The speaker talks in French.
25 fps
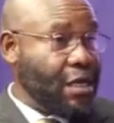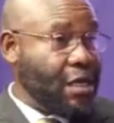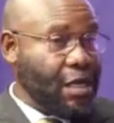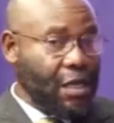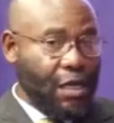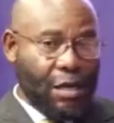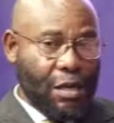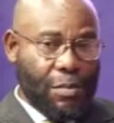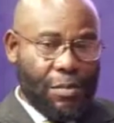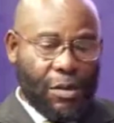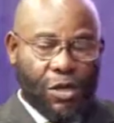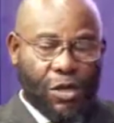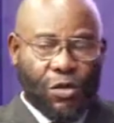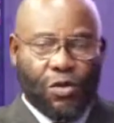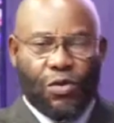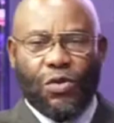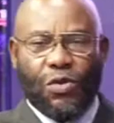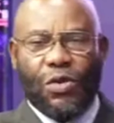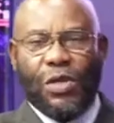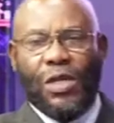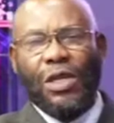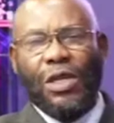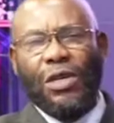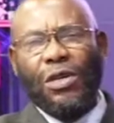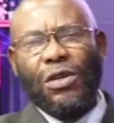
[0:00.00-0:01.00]
qui me
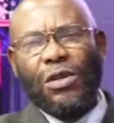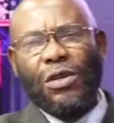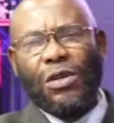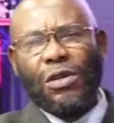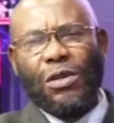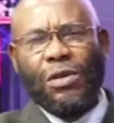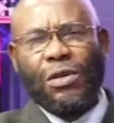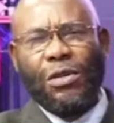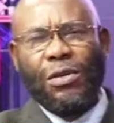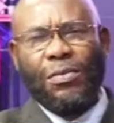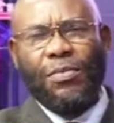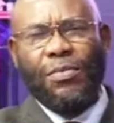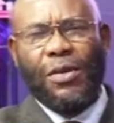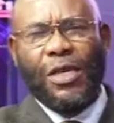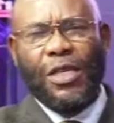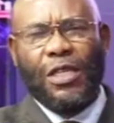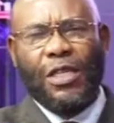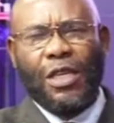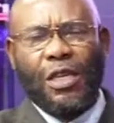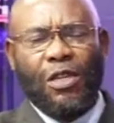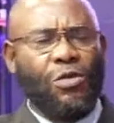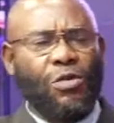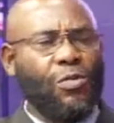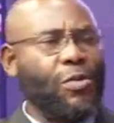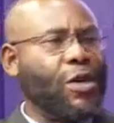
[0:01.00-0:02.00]
suit
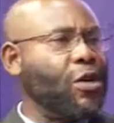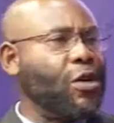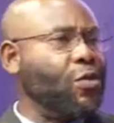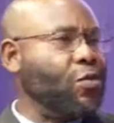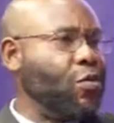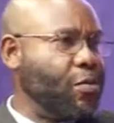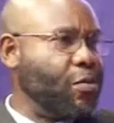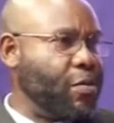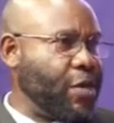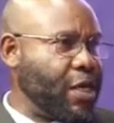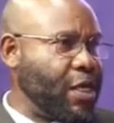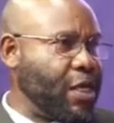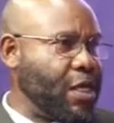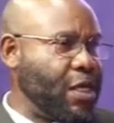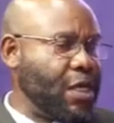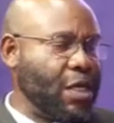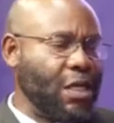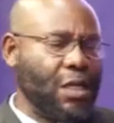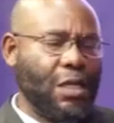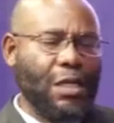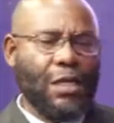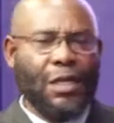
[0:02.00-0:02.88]
présentement à Bombashi.